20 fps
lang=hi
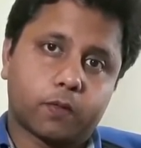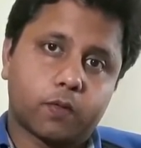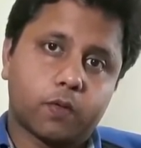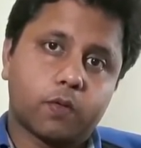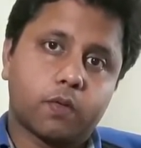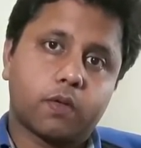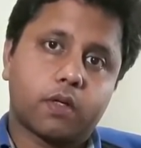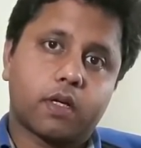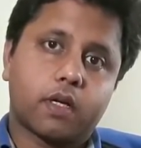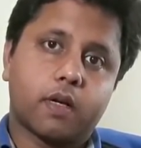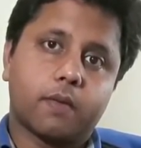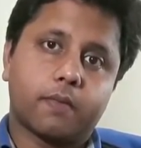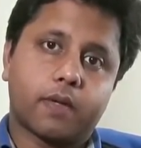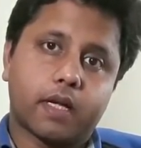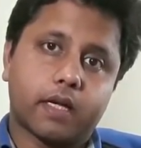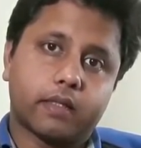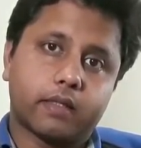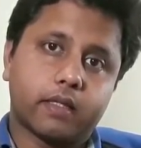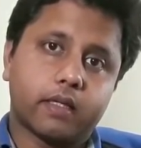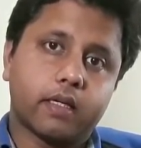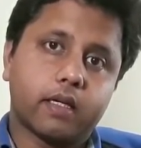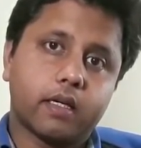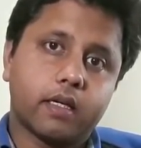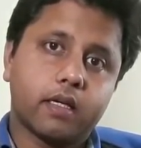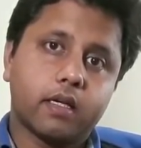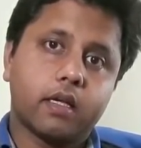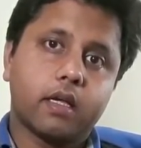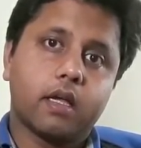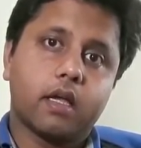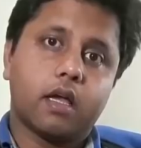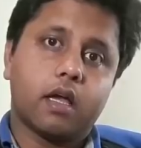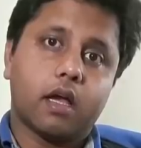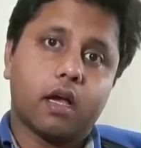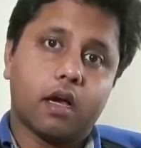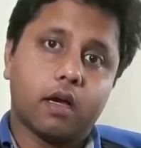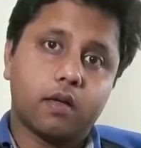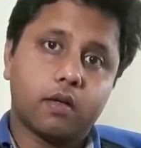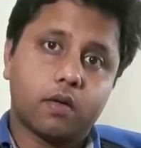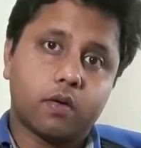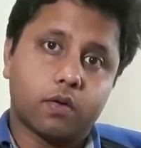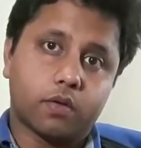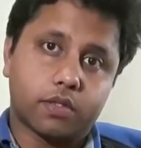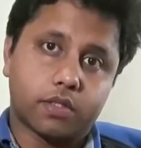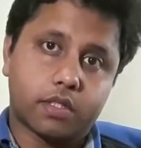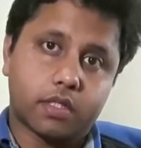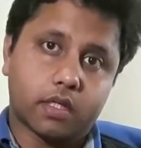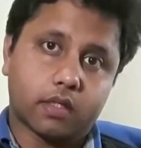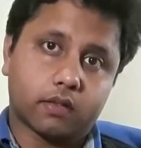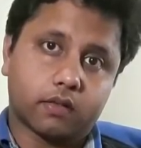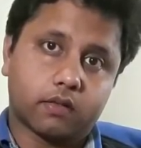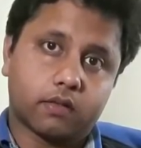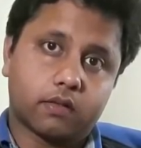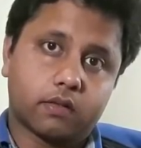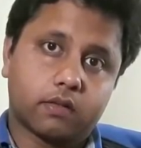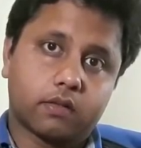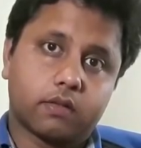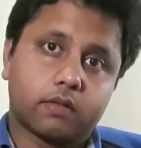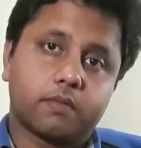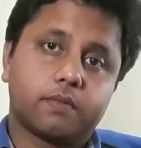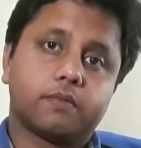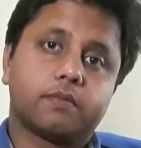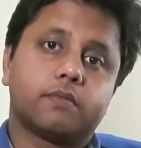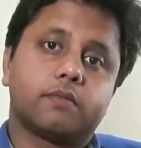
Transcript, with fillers: तो उसको हम कहते हैं अनकॉन्शियस